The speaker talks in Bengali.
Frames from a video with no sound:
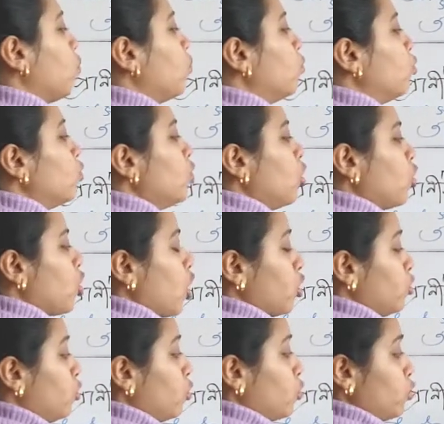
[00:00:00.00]
মূল ও
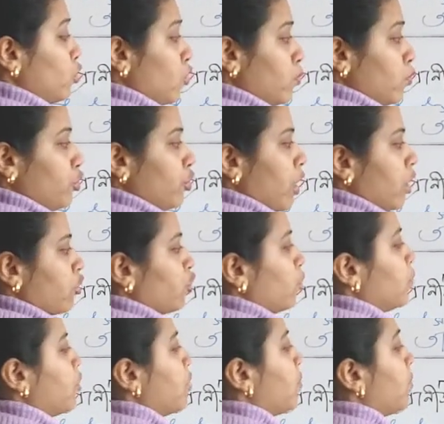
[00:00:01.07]
কন্দ সবুজ
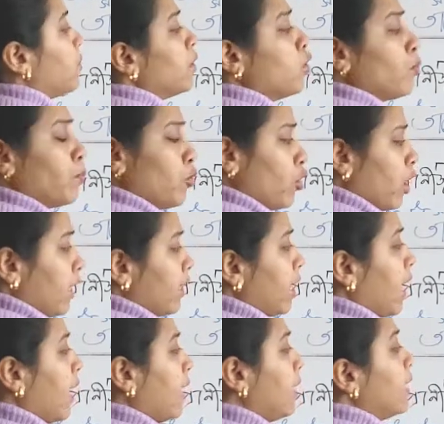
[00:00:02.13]
শাকসবজি বিভিন্ন প্রকার
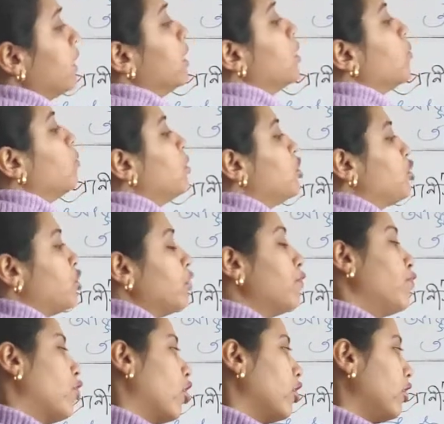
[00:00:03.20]
ডাল মিষ্টি
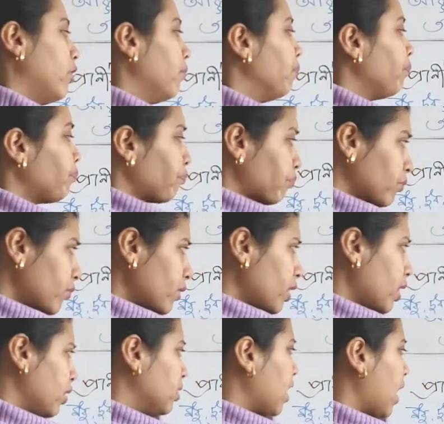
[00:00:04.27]
ফল
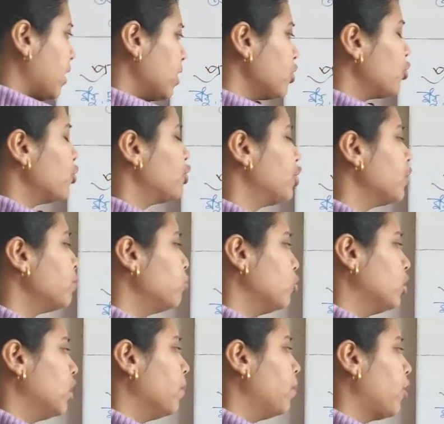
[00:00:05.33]
দানা শস্যের
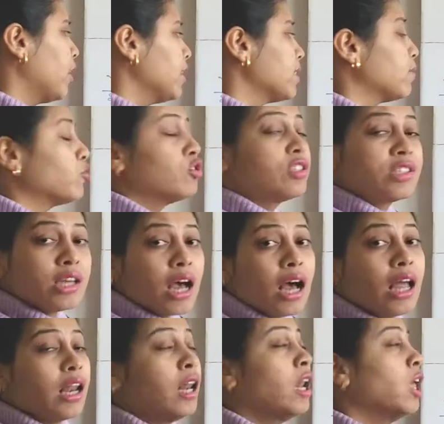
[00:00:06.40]
মধ্যে পড়ে যেমন
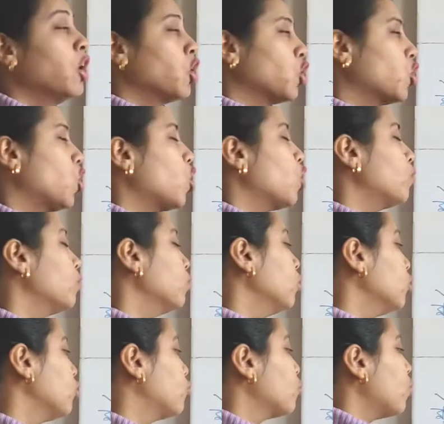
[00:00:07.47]
চাল গম
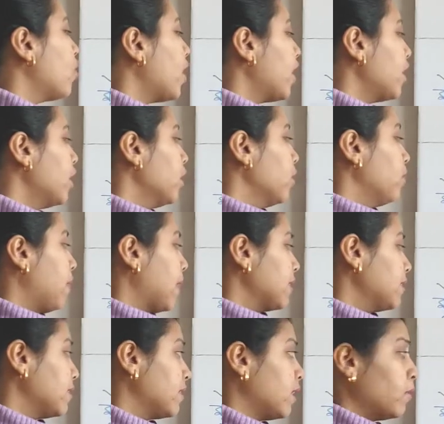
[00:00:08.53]
জোয়ার
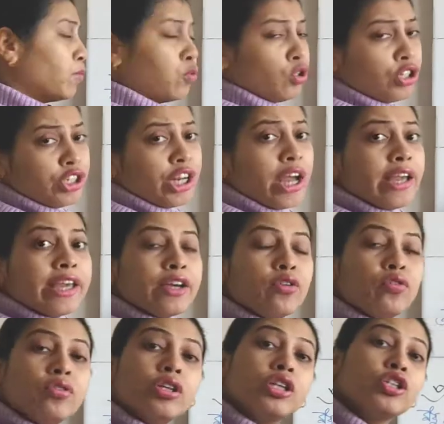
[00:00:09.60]
বাজরা ভুট্টা
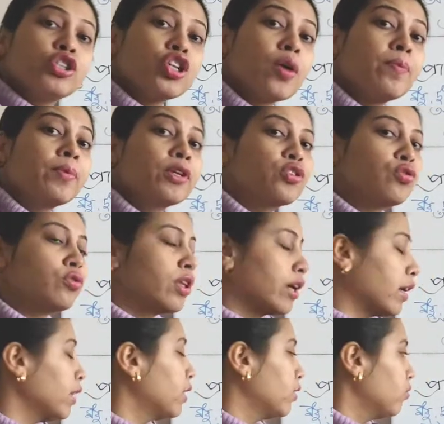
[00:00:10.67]
এগুলো থেকে সব কিছু
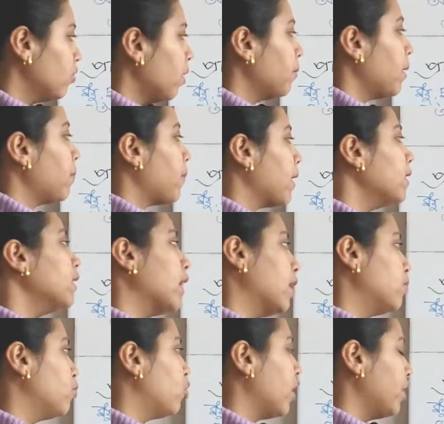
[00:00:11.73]
থেকেই কিন্তু আমরা পাই
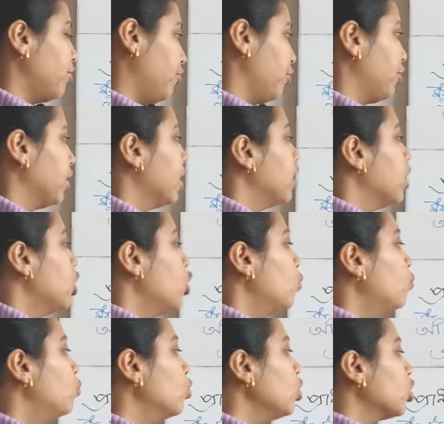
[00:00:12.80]
কার্বোহাইড্রেট
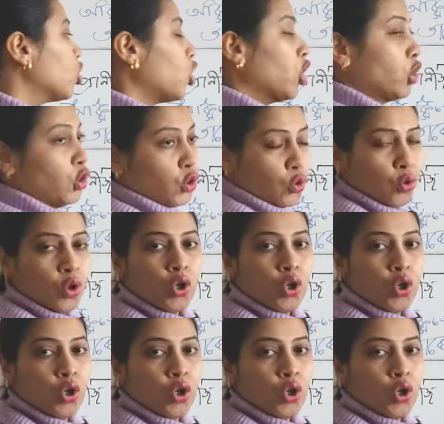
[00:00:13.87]
মূল কন্দ